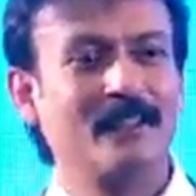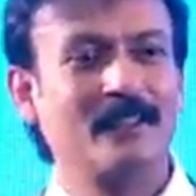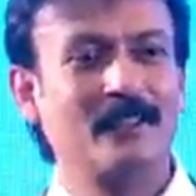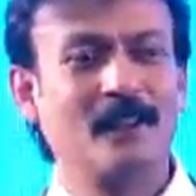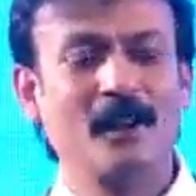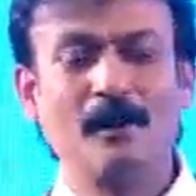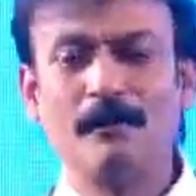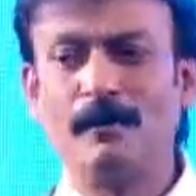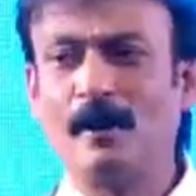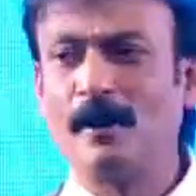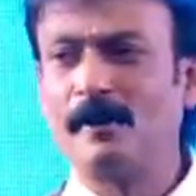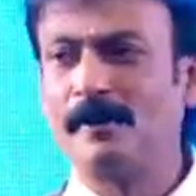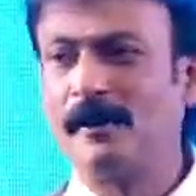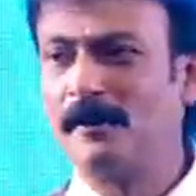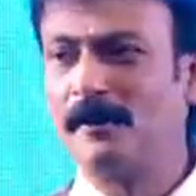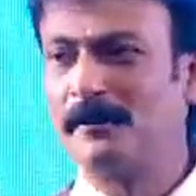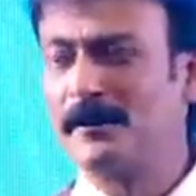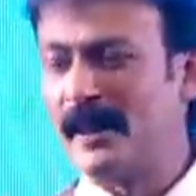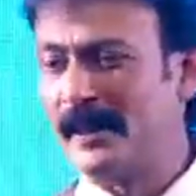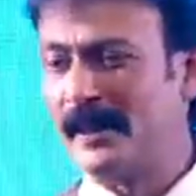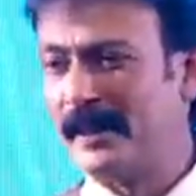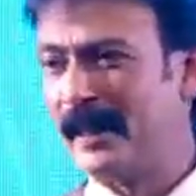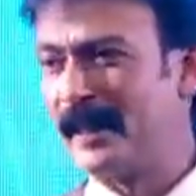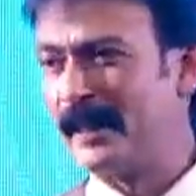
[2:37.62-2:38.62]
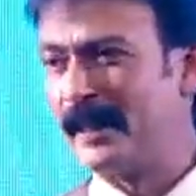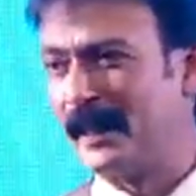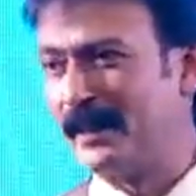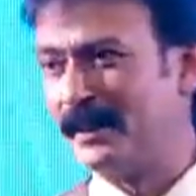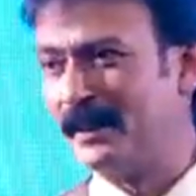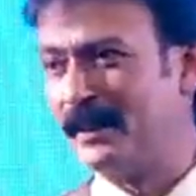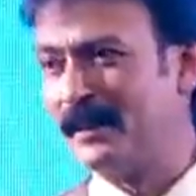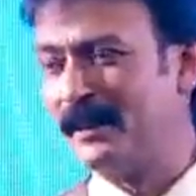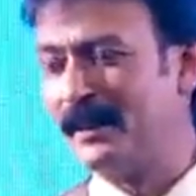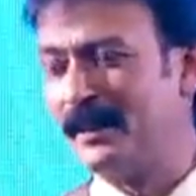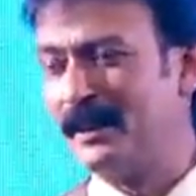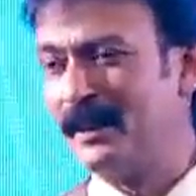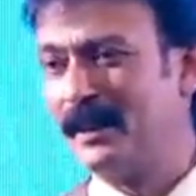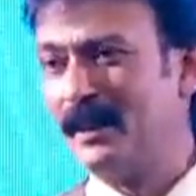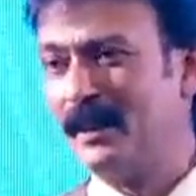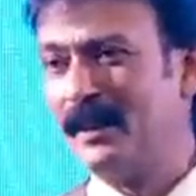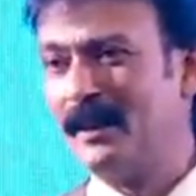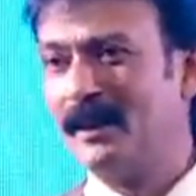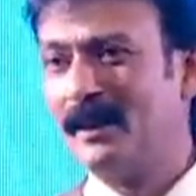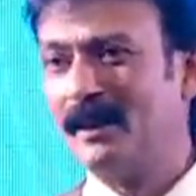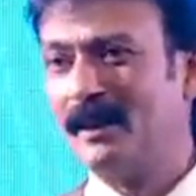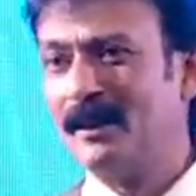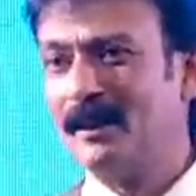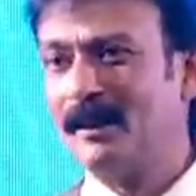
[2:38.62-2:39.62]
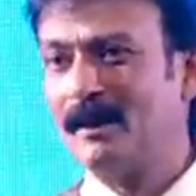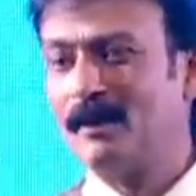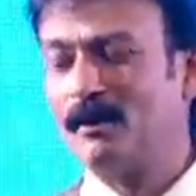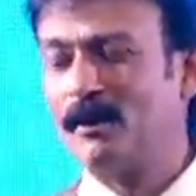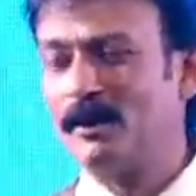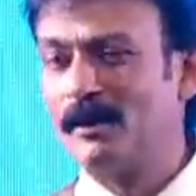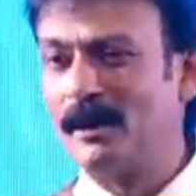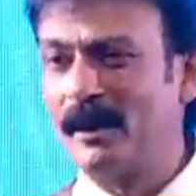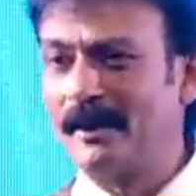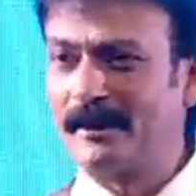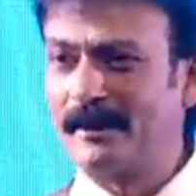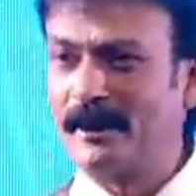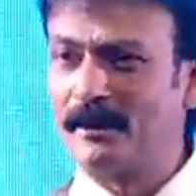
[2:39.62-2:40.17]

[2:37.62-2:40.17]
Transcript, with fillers: सिर्फ और सिर्फ चाहिए क्या वो देश